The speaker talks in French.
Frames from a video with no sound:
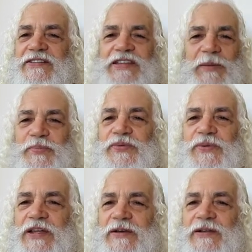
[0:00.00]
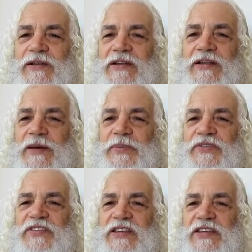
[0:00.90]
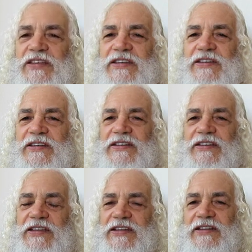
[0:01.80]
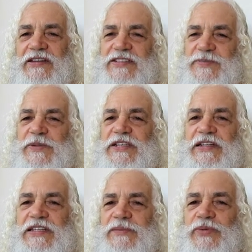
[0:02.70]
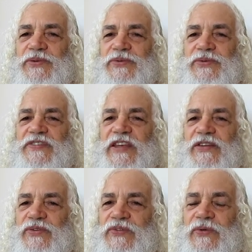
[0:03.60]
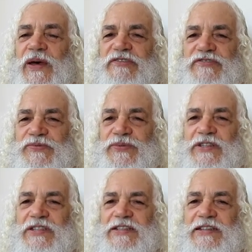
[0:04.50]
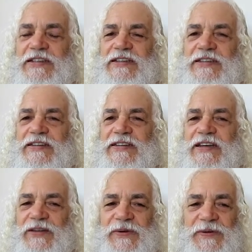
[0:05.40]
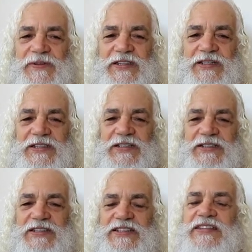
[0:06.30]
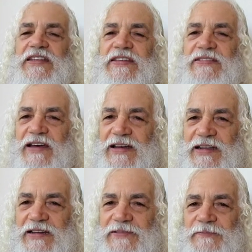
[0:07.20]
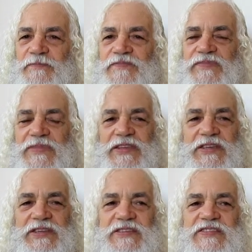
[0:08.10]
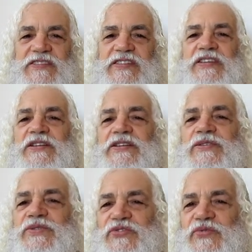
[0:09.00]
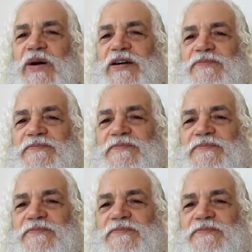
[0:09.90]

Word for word: Il n'y a plus la, euh, la pensée. L'esprit est libre de ça, de ce raffut. Alors, cet état-là, c'est le soi.